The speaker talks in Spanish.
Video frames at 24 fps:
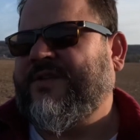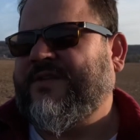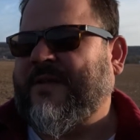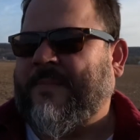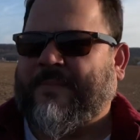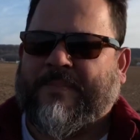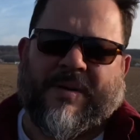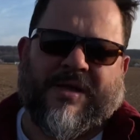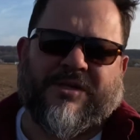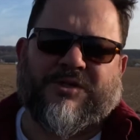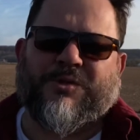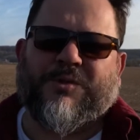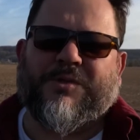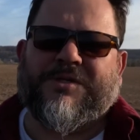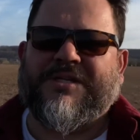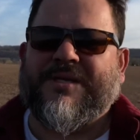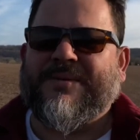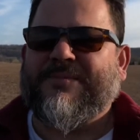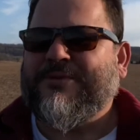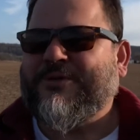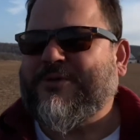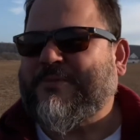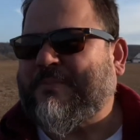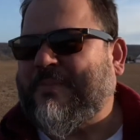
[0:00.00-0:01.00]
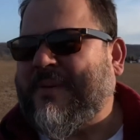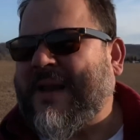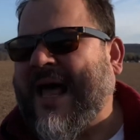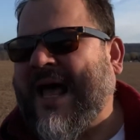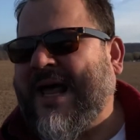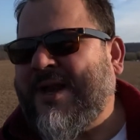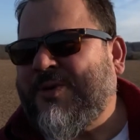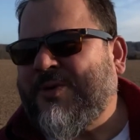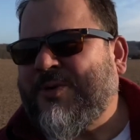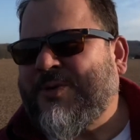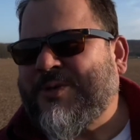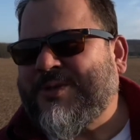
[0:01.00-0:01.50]
de paso hicimos
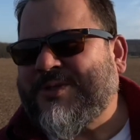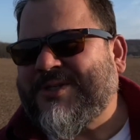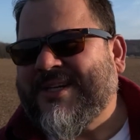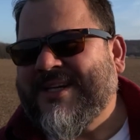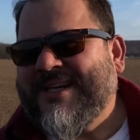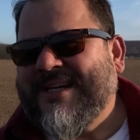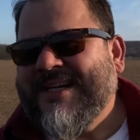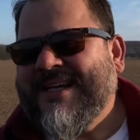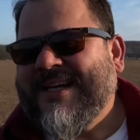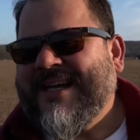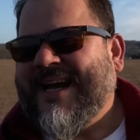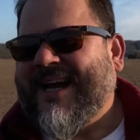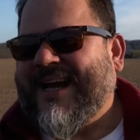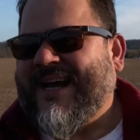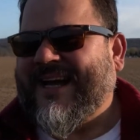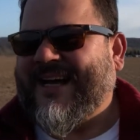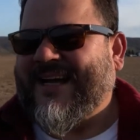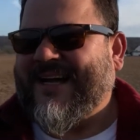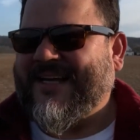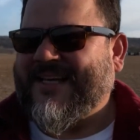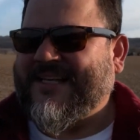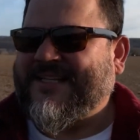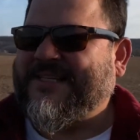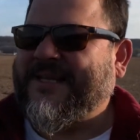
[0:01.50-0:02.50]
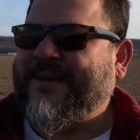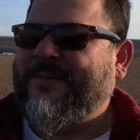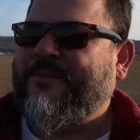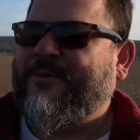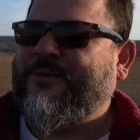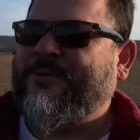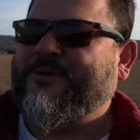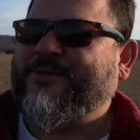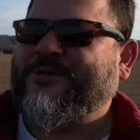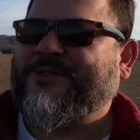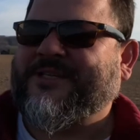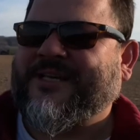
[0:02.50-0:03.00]
planos, ah,
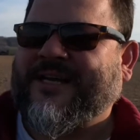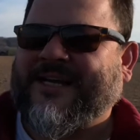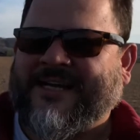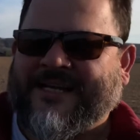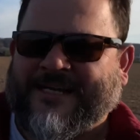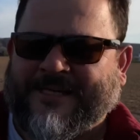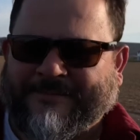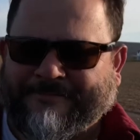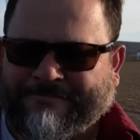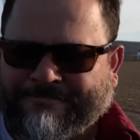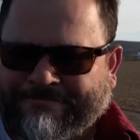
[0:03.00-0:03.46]
hicimos ah,